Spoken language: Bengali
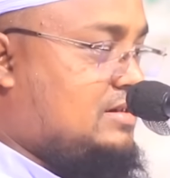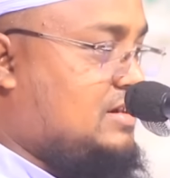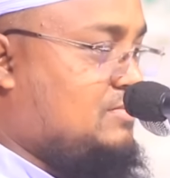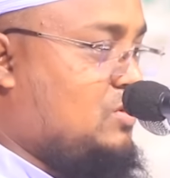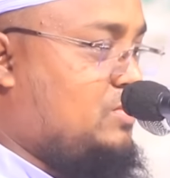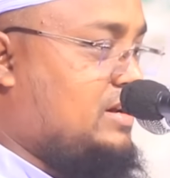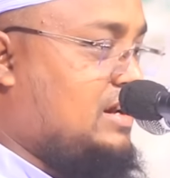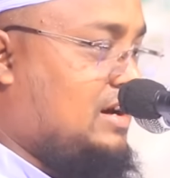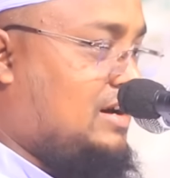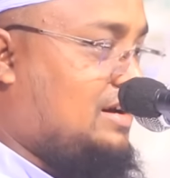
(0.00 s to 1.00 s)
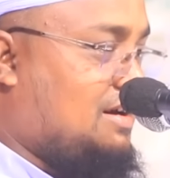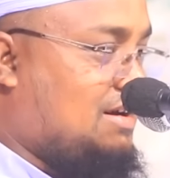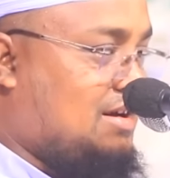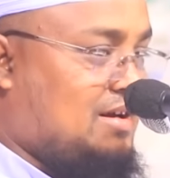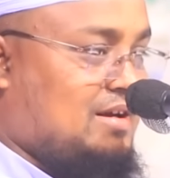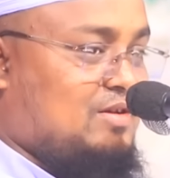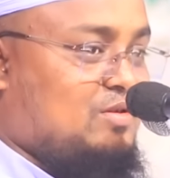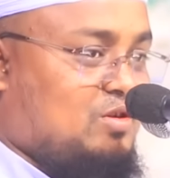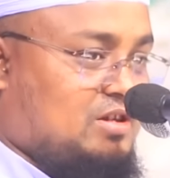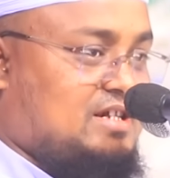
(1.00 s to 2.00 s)
ঠিক বলবেন না
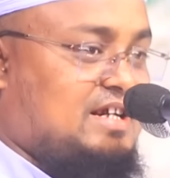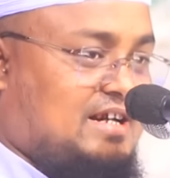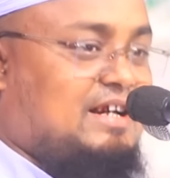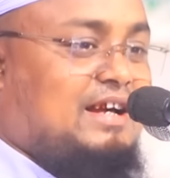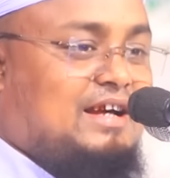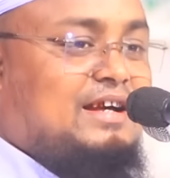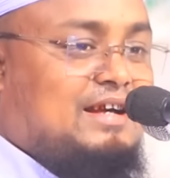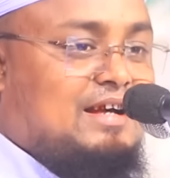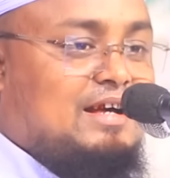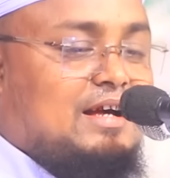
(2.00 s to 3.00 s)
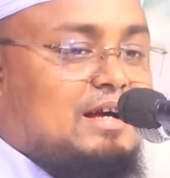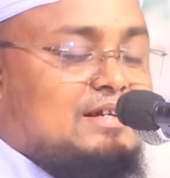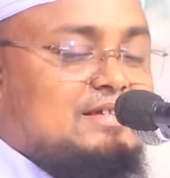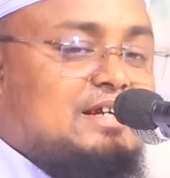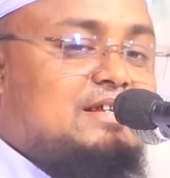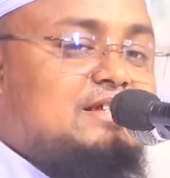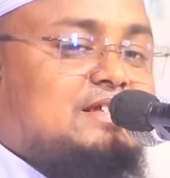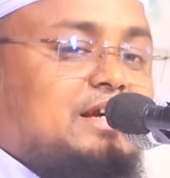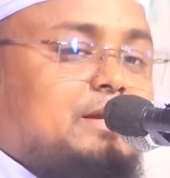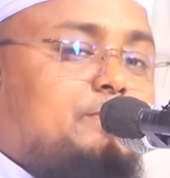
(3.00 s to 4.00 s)
কথা ঠিক নেই
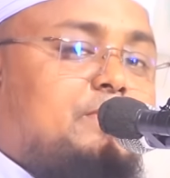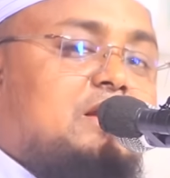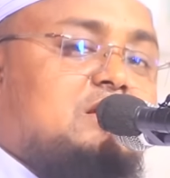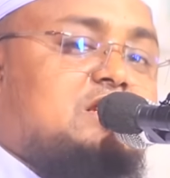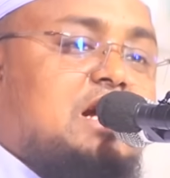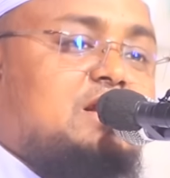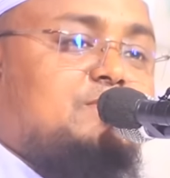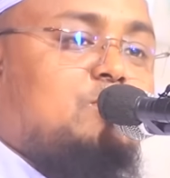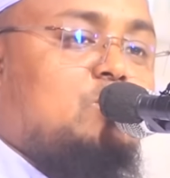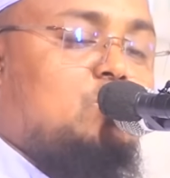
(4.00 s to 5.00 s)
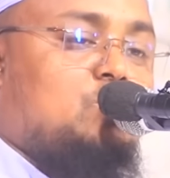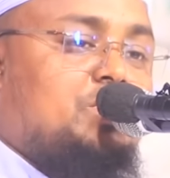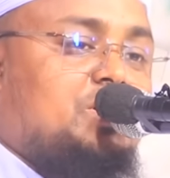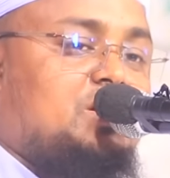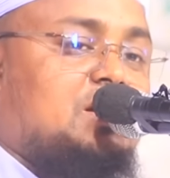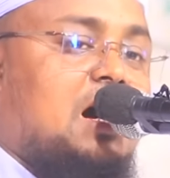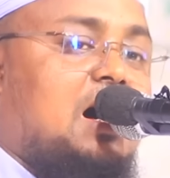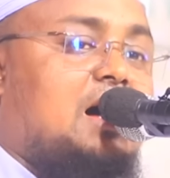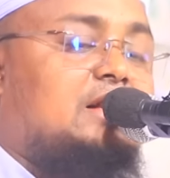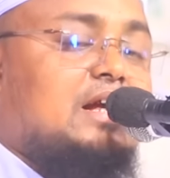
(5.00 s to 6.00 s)
জিন্সের প্যান্ট শার্ট পরিয়া
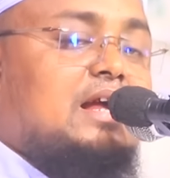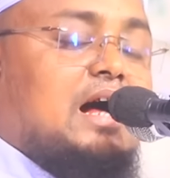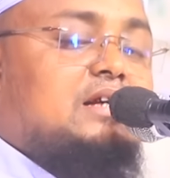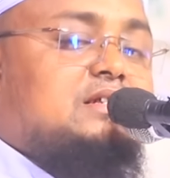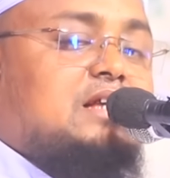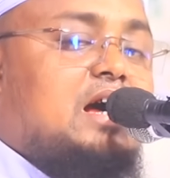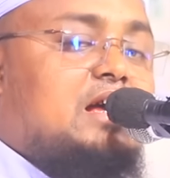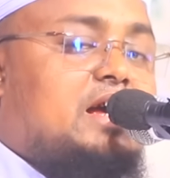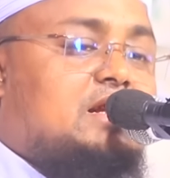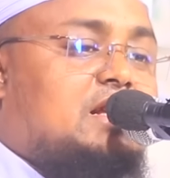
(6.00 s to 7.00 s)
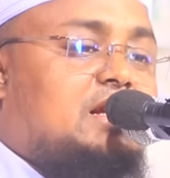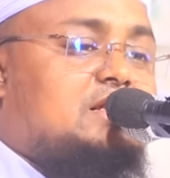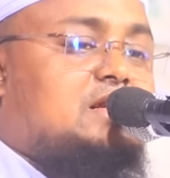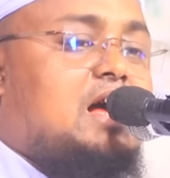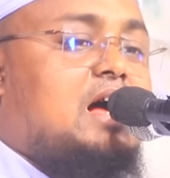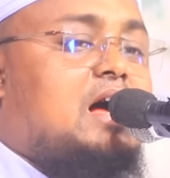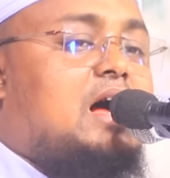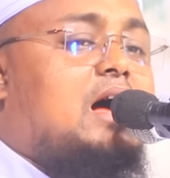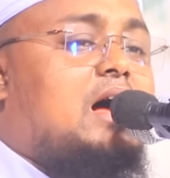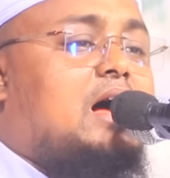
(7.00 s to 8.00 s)
রাস্তায় হেঁটে
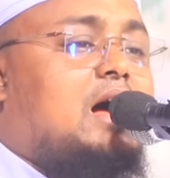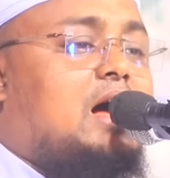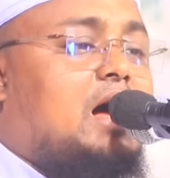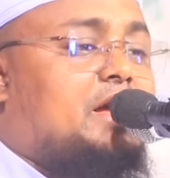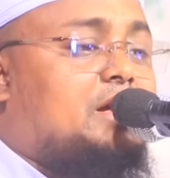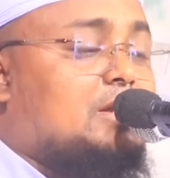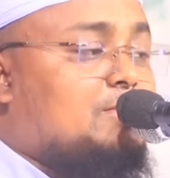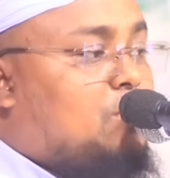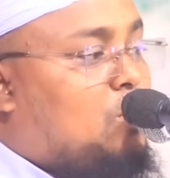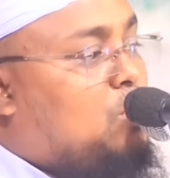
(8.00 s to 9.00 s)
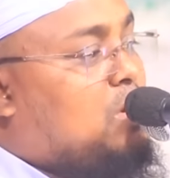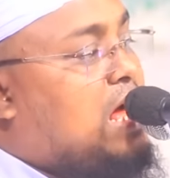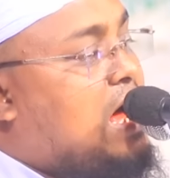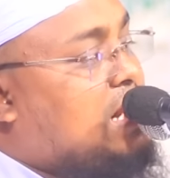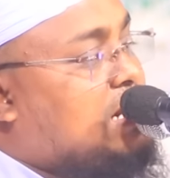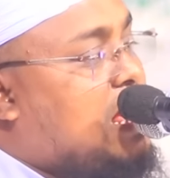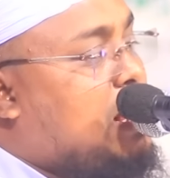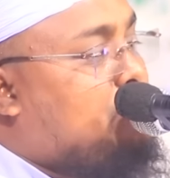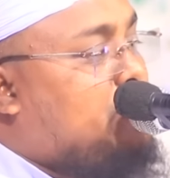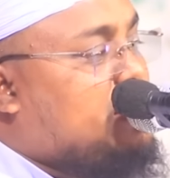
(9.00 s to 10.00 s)
যায় পোলানা
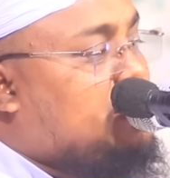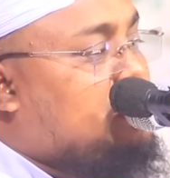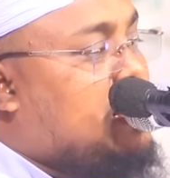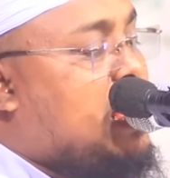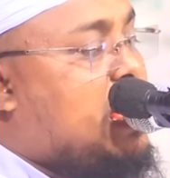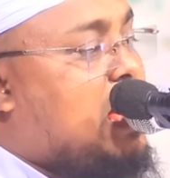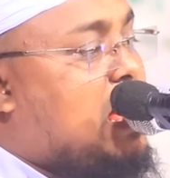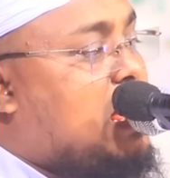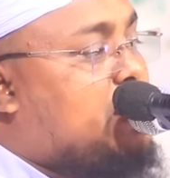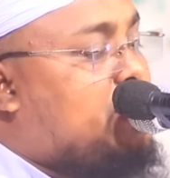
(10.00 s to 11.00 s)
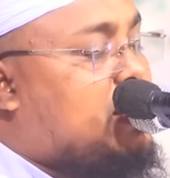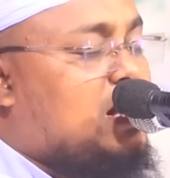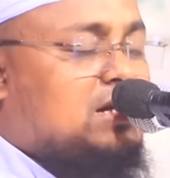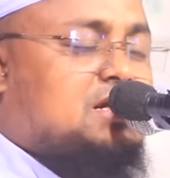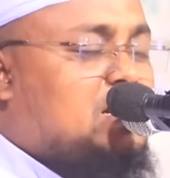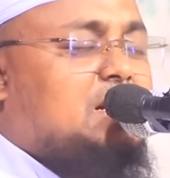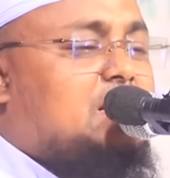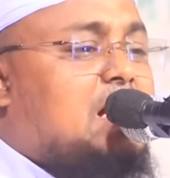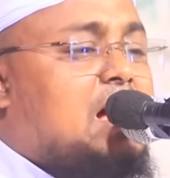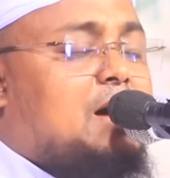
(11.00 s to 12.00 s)
মাইয়া আবার
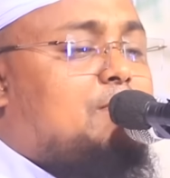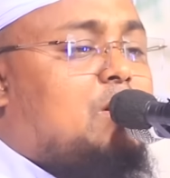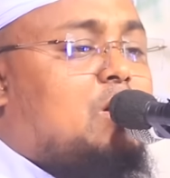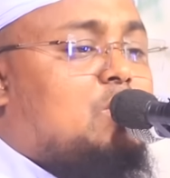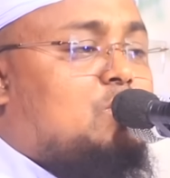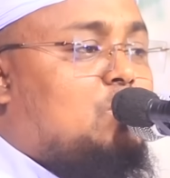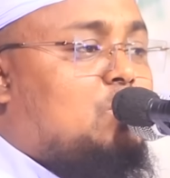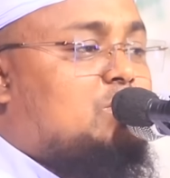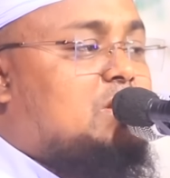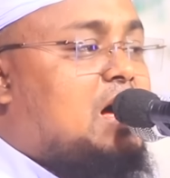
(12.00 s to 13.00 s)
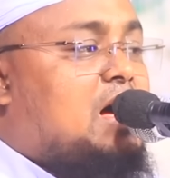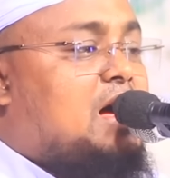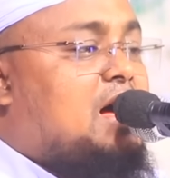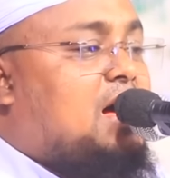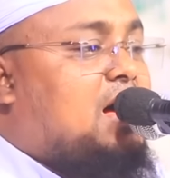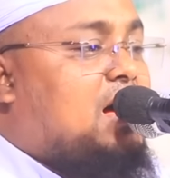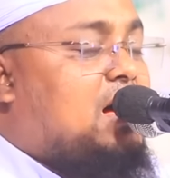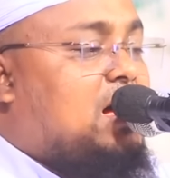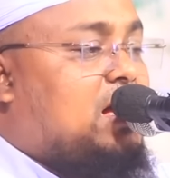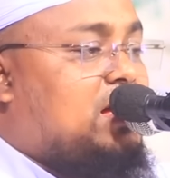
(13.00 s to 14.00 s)
চীনা
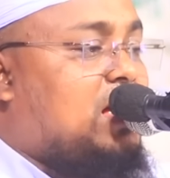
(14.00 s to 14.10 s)
বড়দায়